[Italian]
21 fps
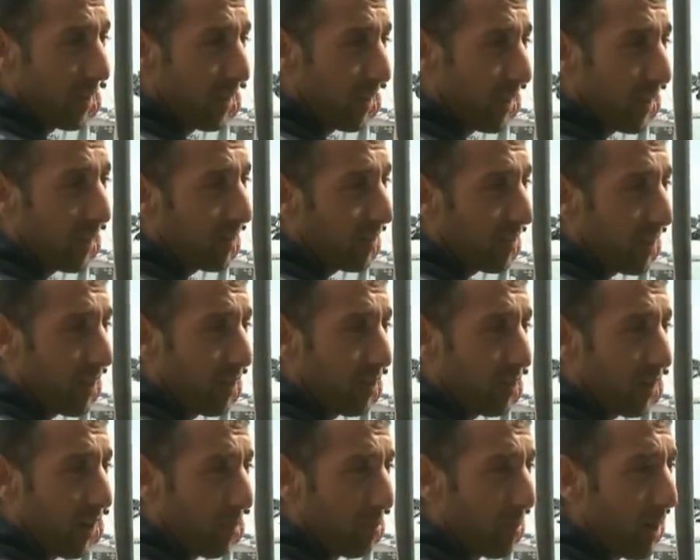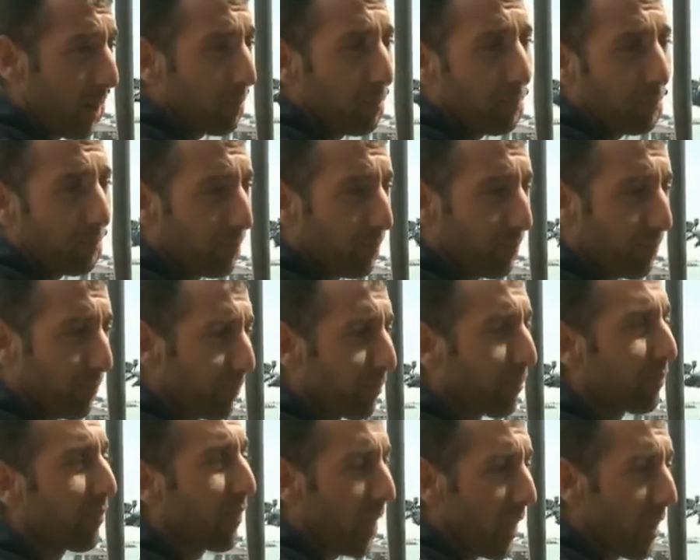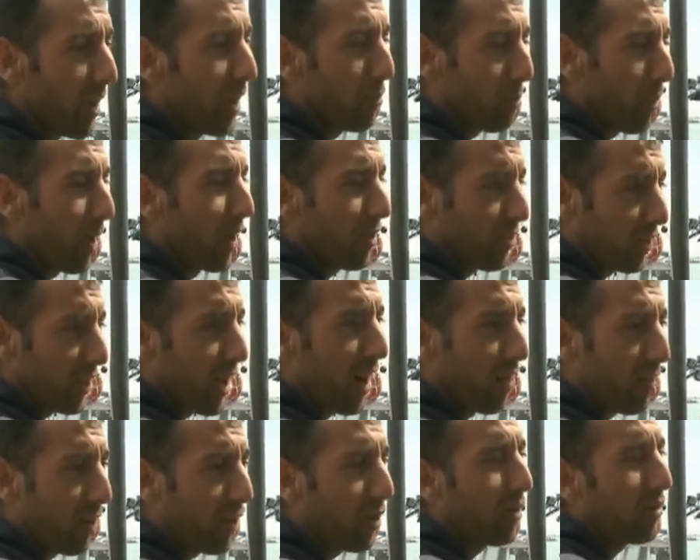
e si rinsabbia. Poi riscavano,